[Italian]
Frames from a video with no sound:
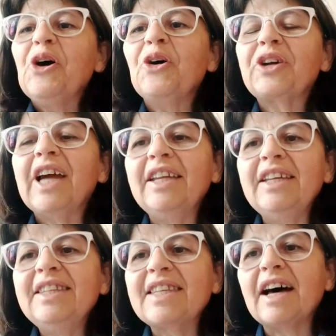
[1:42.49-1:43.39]

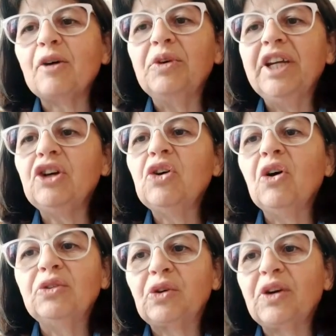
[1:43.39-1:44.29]
organizza un
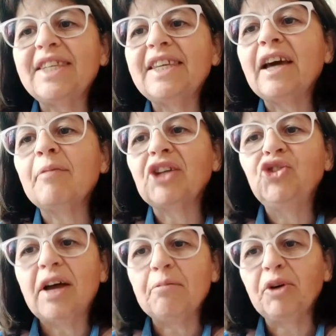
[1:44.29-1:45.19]
incontro che si chiama
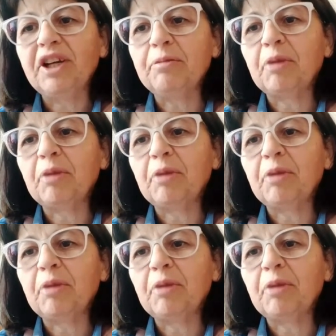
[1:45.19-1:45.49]
Gembori,